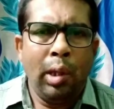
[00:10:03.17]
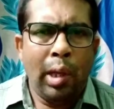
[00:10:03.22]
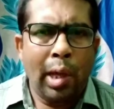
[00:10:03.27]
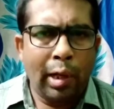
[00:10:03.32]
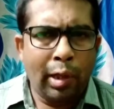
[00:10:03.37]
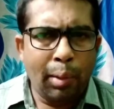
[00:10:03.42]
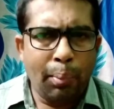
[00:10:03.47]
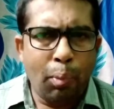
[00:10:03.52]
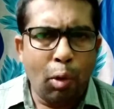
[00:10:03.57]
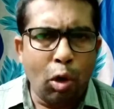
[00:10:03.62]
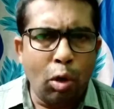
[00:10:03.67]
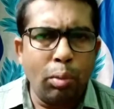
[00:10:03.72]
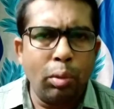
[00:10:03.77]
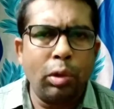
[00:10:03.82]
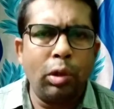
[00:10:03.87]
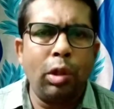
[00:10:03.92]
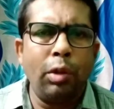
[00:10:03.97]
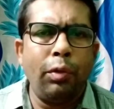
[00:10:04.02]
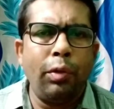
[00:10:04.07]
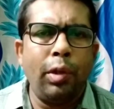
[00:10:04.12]
একটা
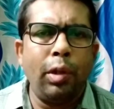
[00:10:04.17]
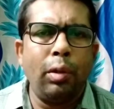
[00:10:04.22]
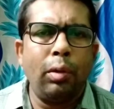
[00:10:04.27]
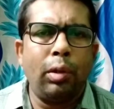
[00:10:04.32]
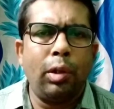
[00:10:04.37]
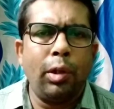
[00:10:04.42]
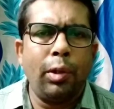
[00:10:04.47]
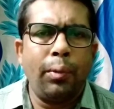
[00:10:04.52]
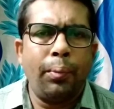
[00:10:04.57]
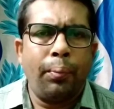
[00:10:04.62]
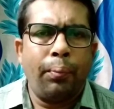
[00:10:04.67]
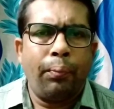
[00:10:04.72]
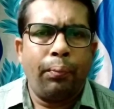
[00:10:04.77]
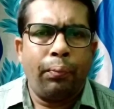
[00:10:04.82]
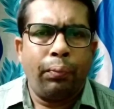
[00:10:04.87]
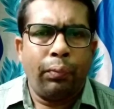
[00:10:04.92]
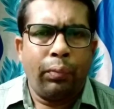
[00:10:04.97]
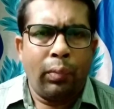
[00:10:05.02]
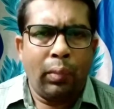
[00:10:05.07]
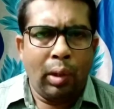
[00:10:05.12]
পরবর্তী ভিডিওতে
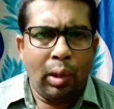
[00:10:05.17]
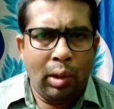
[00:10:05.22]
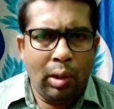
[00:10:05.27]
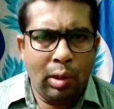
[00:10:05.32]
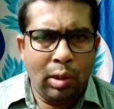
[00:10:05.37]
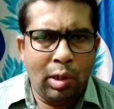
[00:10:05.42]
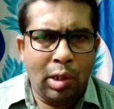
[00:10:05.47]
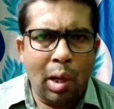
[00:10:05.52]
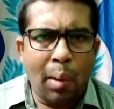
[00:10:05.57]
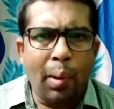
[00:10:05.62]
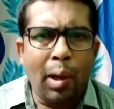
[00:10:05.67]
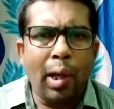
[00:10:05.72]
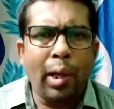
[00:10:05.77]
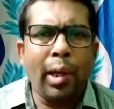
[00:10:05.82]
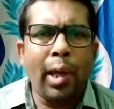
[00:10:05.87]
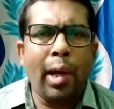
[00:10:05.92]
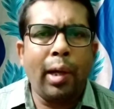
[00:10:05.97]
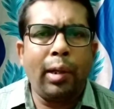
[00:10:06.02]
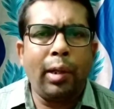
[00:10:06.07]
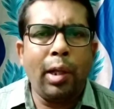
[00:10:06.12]
যাওয়ার আগে
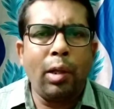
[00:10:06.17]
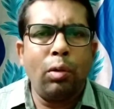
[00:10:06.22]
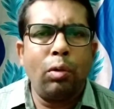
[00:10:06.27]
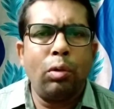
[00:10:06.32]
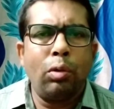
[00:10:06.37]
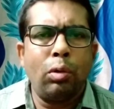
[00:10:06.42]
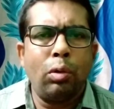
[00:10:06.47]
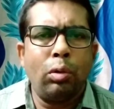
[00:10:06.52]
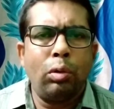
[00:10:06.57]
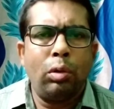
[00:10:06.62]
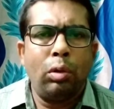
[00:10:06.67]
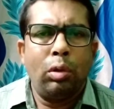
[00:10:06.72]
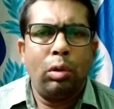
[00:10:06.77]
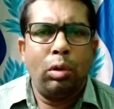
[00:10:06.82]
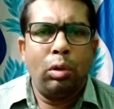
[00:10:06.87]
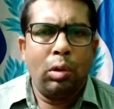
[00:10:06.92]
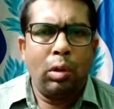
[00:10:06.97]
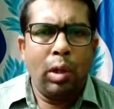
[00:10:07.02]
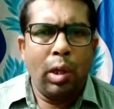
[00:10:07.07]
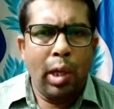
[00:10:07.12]
একটাই অনুরোধ
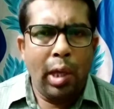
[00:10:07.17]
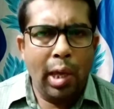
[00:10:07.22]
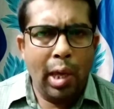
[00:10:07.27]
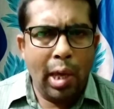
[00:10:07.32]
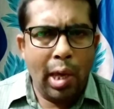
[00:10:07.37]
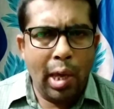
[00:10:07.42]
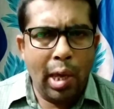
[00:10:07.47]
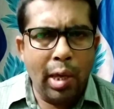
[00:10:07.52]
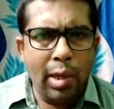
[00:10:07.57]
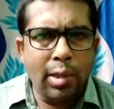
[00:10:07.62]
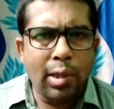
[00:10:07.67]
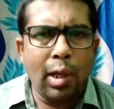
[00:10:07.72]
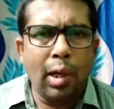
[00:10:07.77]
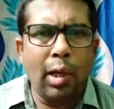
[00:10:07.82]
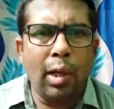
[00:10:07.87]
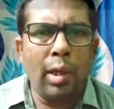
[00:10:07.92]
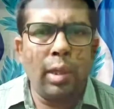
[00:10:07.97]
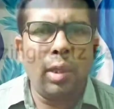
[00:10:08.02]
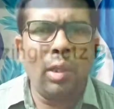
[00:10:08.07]
এই চ্যানেলে